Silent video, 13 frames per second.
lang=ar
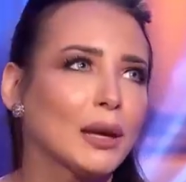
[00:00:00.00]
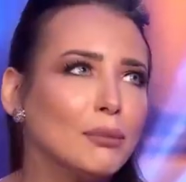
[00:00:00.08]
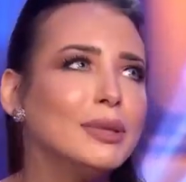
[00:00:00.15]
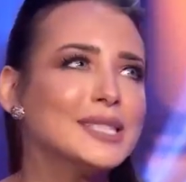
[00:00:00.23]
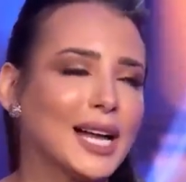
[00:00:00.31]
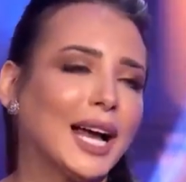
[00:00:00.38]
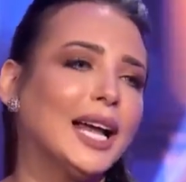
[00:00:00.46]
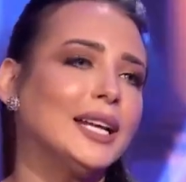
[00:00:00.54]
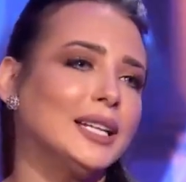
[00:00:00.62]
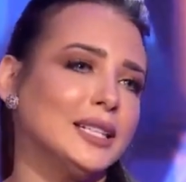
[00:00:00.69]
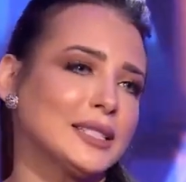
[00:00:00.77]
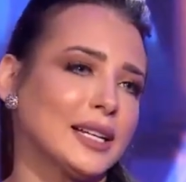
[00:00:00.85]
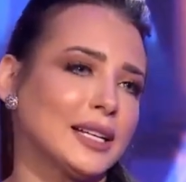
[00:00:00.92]
كان بيزعق
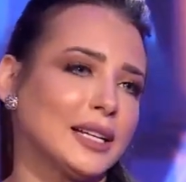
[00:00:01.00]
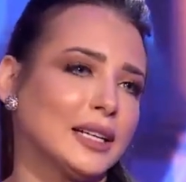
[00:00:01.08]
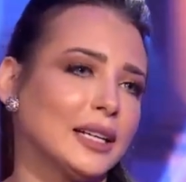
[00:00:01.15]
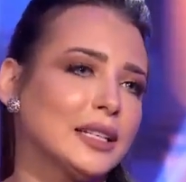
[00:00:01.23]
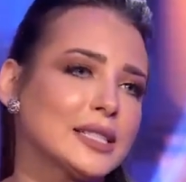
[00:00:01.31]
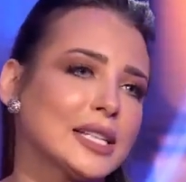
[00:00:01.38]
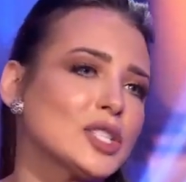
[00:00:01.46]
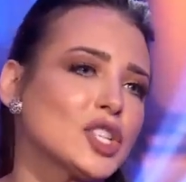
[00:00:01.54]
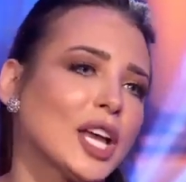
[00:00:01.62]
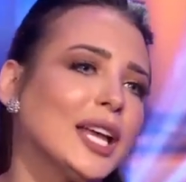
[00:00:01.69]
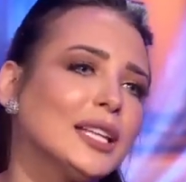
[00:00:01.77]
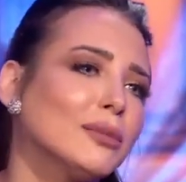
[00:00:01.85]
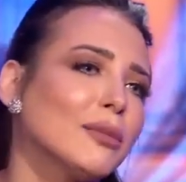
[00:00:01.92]
لي اذا اذا
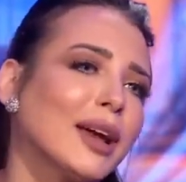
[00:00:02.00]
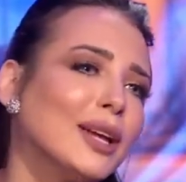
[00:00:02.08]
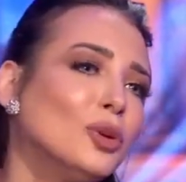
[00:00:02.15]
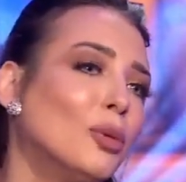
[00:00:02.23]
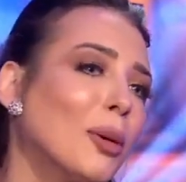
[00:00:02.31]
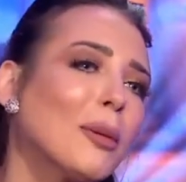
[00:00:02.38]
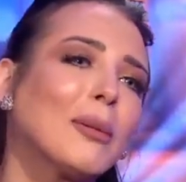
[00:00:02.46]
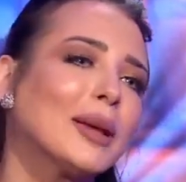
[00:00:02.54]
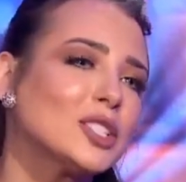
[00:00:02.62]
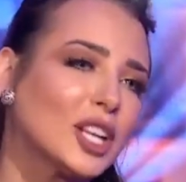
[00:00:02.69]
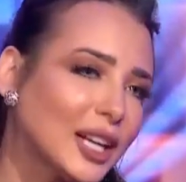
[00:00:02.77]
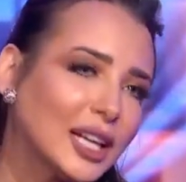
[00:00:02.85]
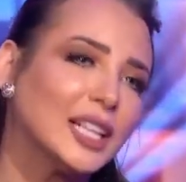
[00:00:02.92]
اتشقيت مع انه ما
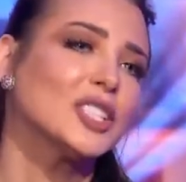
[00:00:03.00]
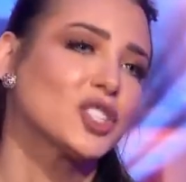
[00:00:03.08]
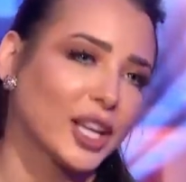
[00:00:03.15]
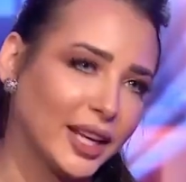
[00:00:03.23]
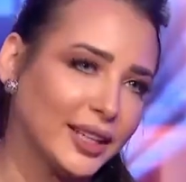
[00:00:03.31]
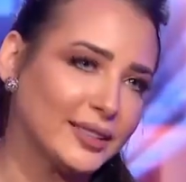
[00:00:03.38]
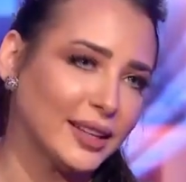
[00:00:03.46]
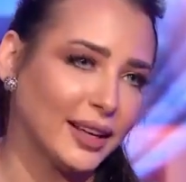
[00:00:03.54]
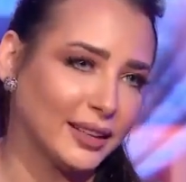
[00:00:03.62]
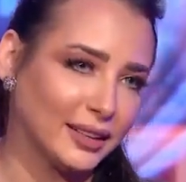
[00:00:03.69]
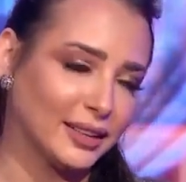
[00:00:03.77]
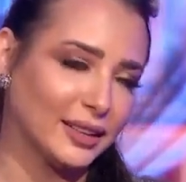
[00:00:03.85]
ببقاش انا اللي اتشقيت ما انت يعني.